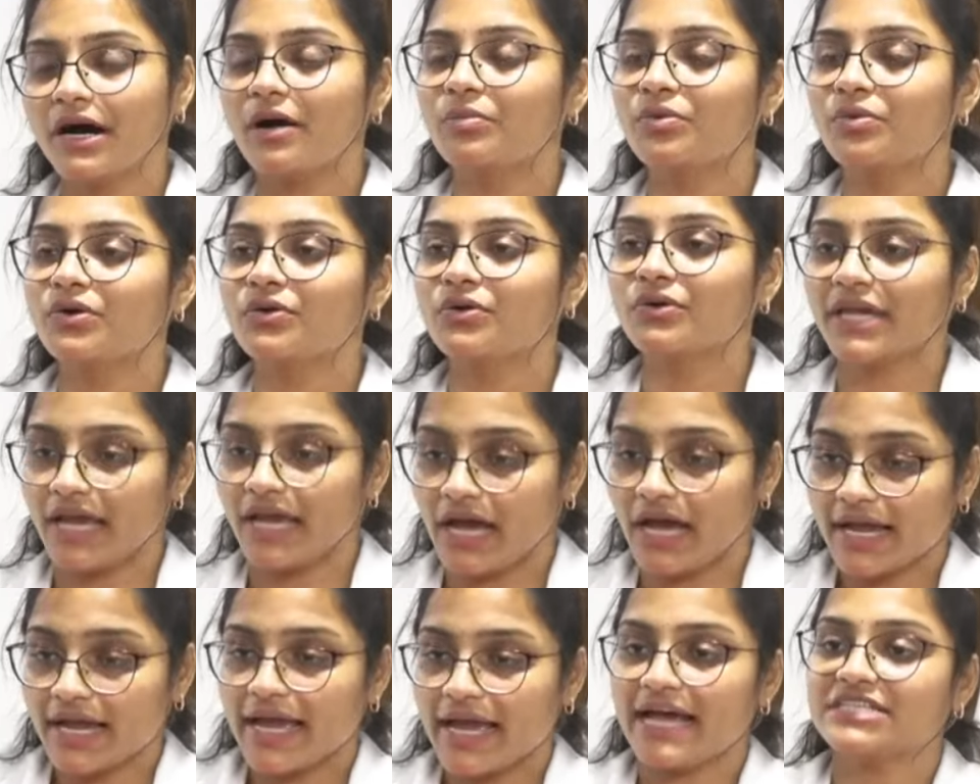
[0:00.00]
బాబుకి
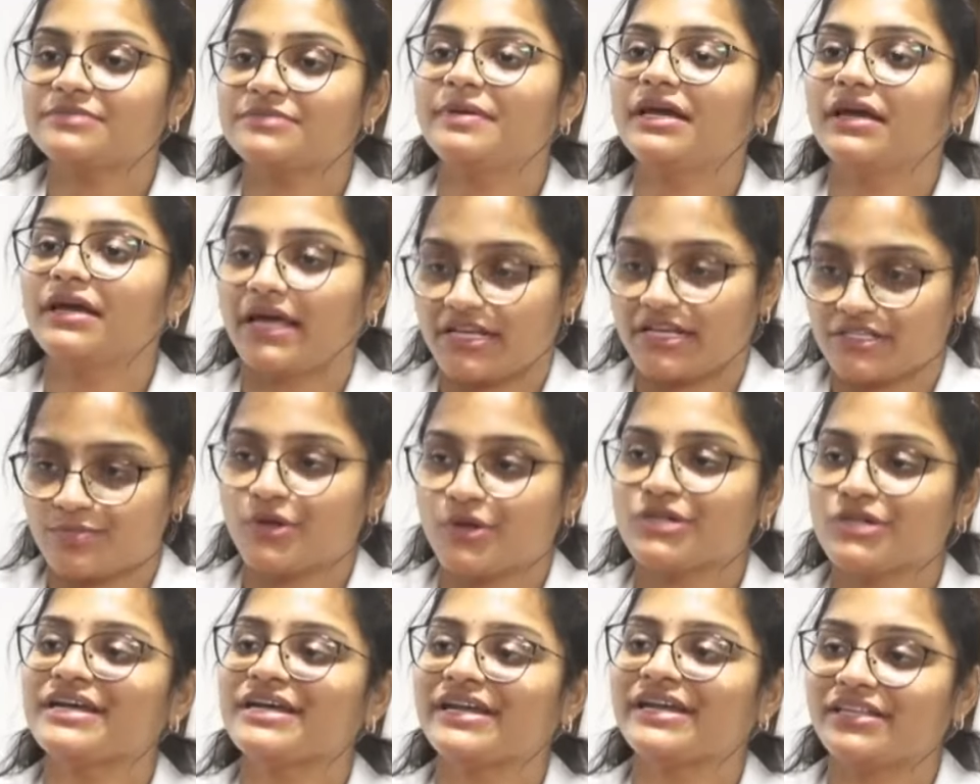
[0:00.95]
ఆ గ్యాస్పింగ్
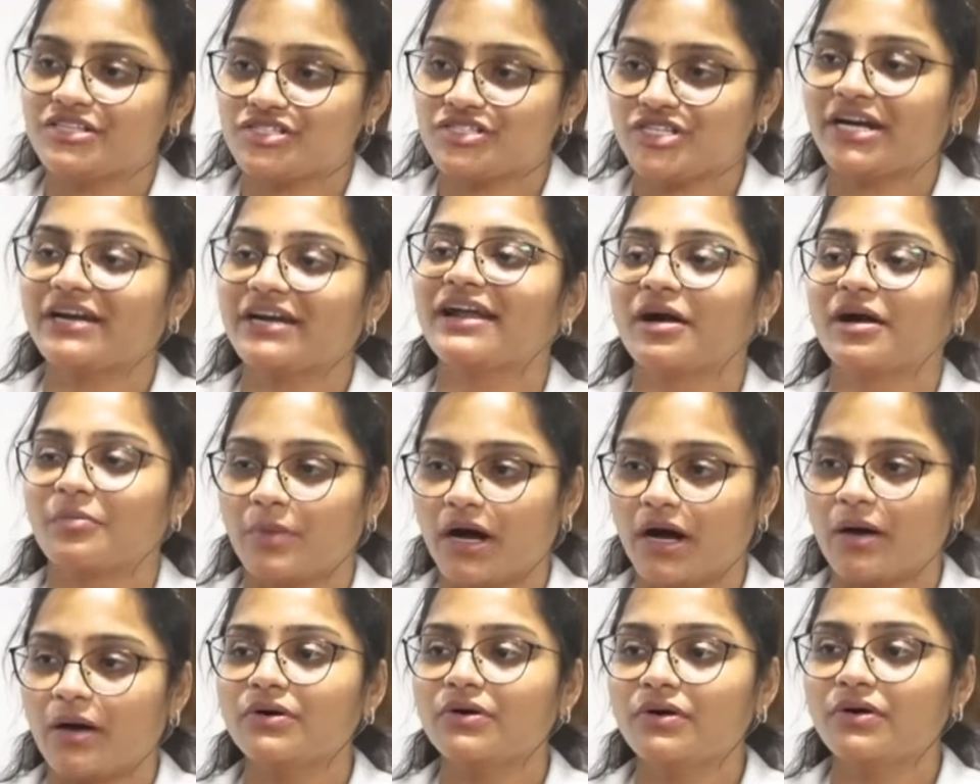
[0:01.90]
రెస్పాన్స్ అనేది ఇచ్చాడు నాకు
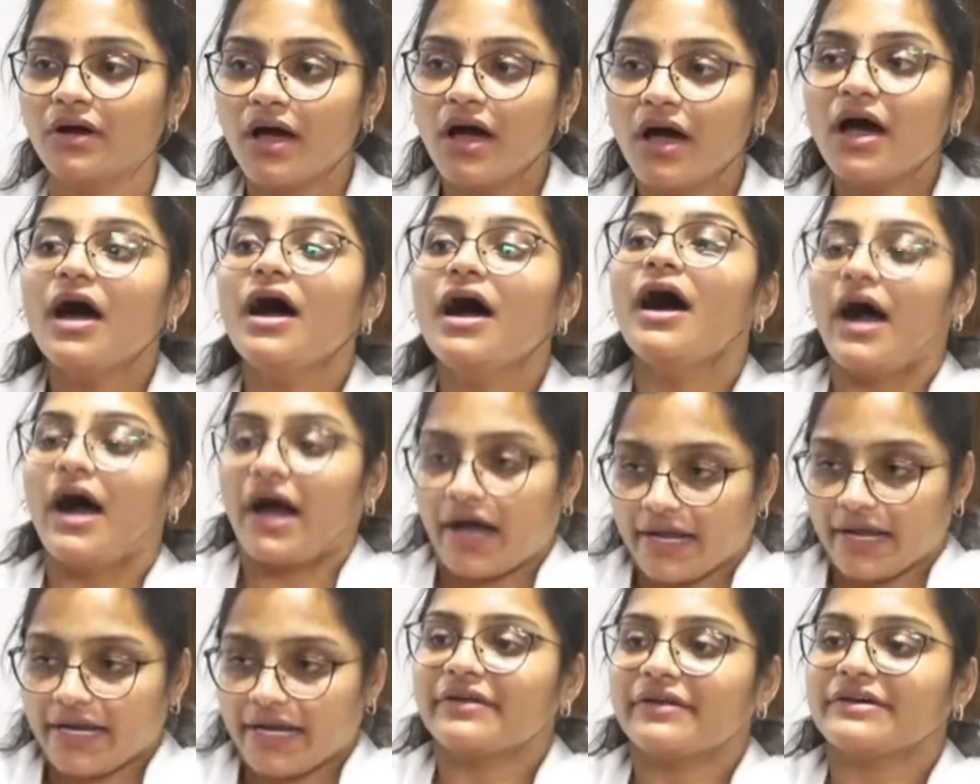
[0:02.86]
బాబు
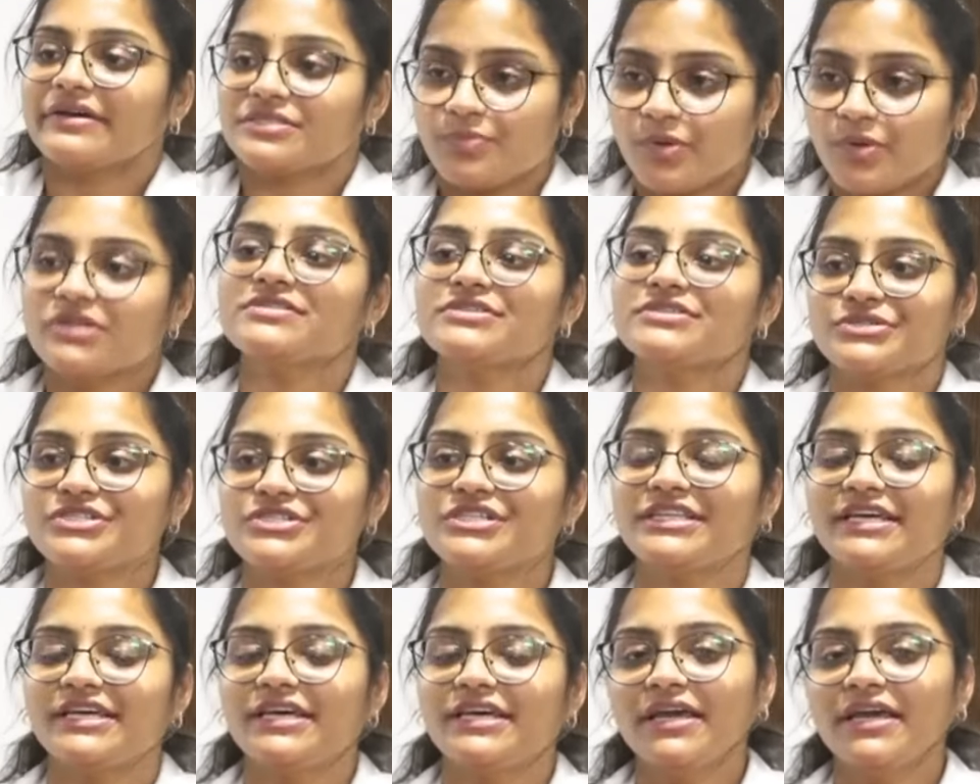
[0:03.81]
అనే రెస్పాన్స్
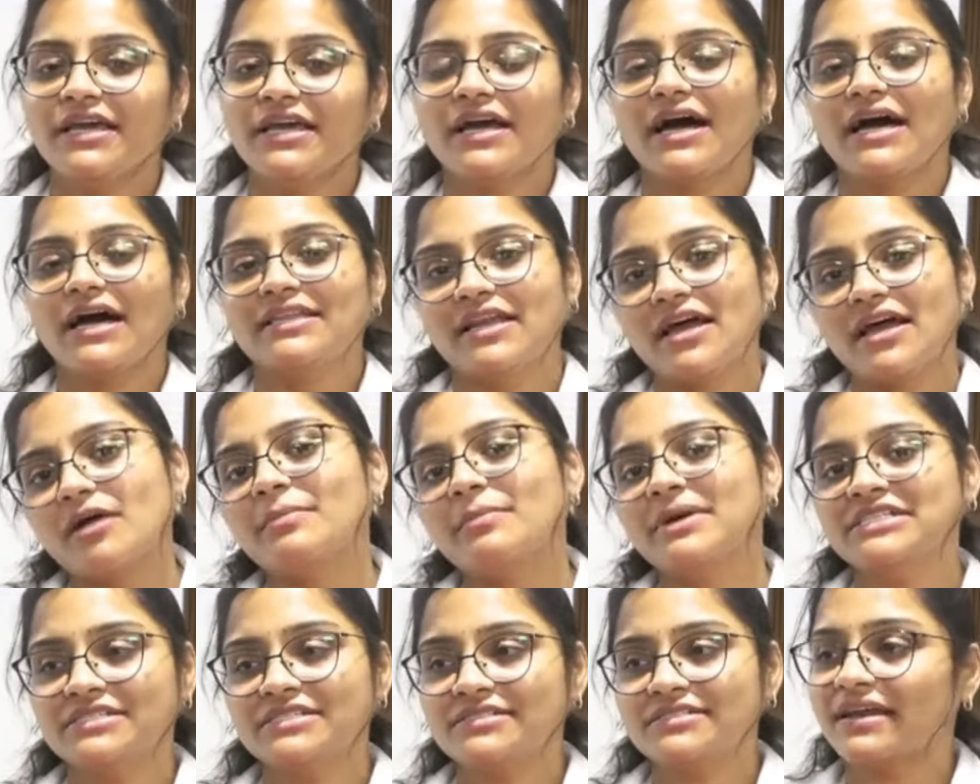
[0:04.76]
వచ్చింది ఇంకా అది నాకు
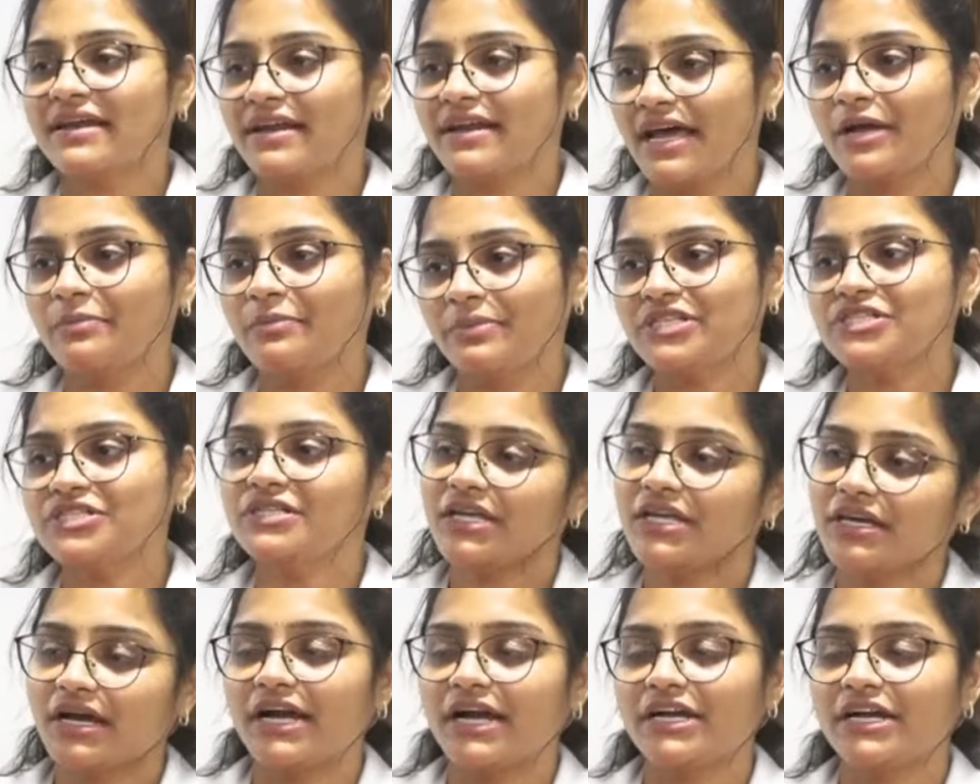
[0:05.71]
మంచి సైన్లా
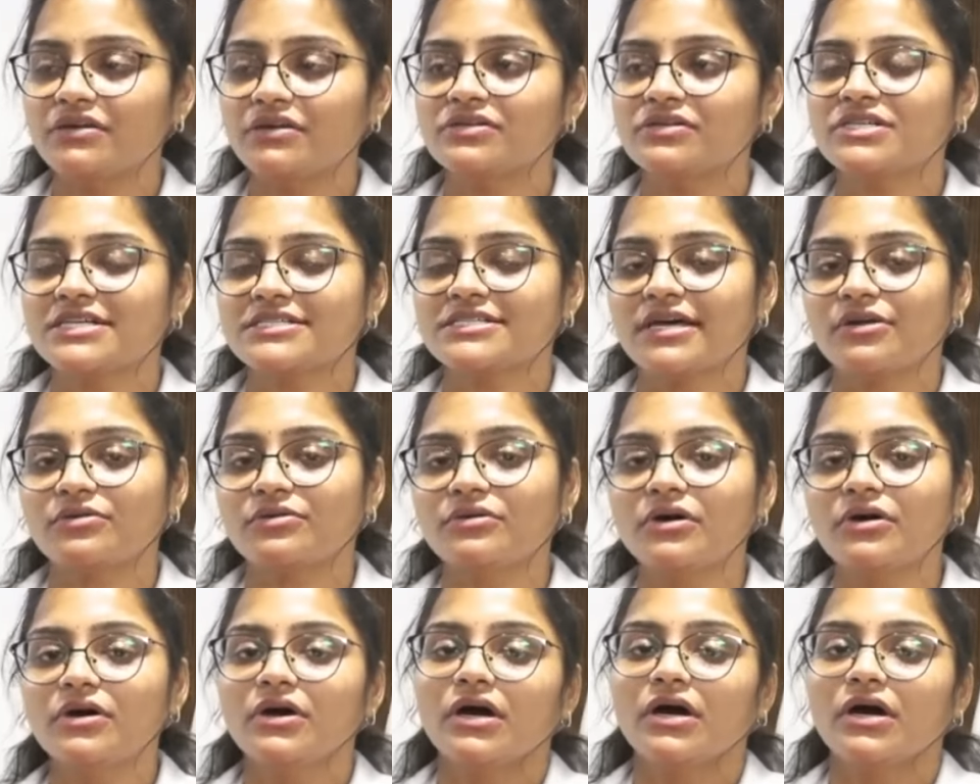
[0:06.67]
అనిపించింది కంటిన్యూ చేశాను